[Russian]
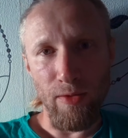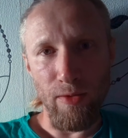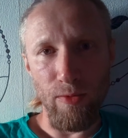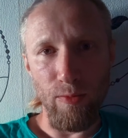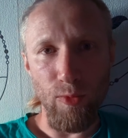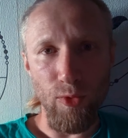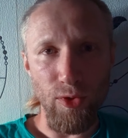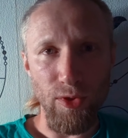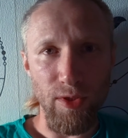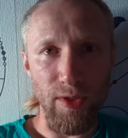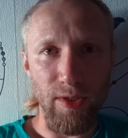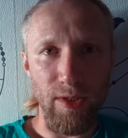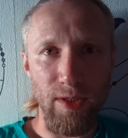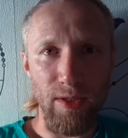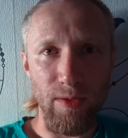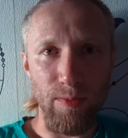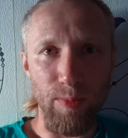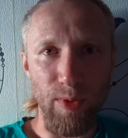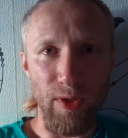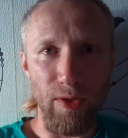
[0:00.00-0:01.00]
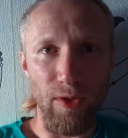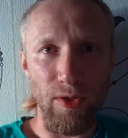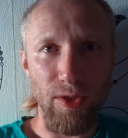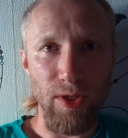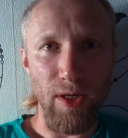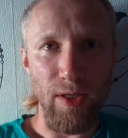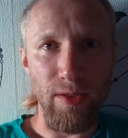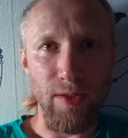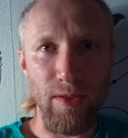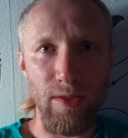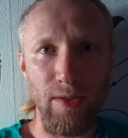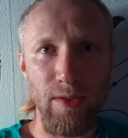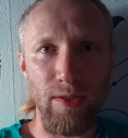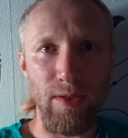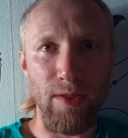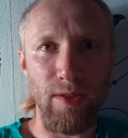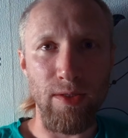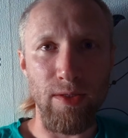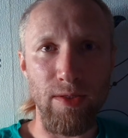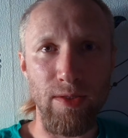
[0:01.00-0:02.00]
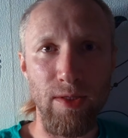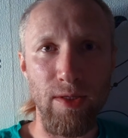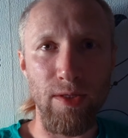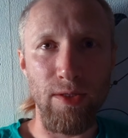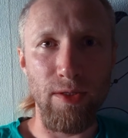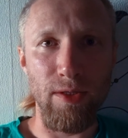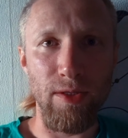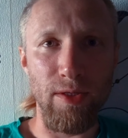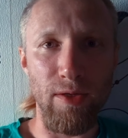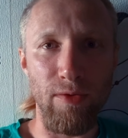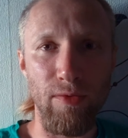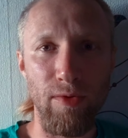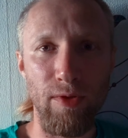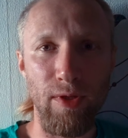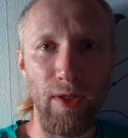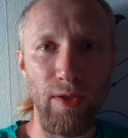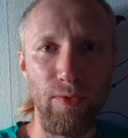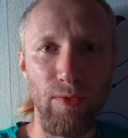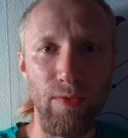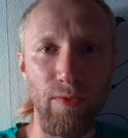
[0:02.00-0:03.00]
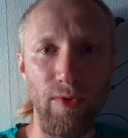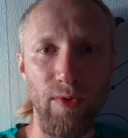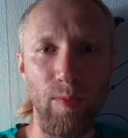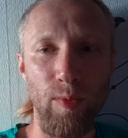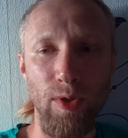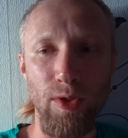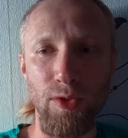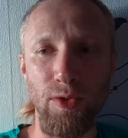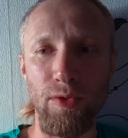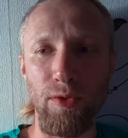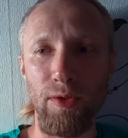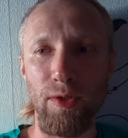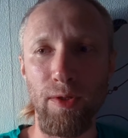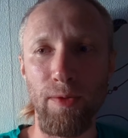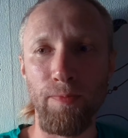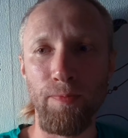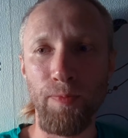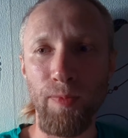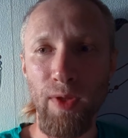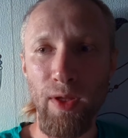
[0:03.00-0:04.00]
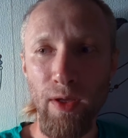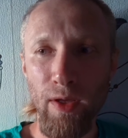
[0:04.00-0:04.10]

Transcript: ну, можете продолжать следить, я выкладываю информацию иногда.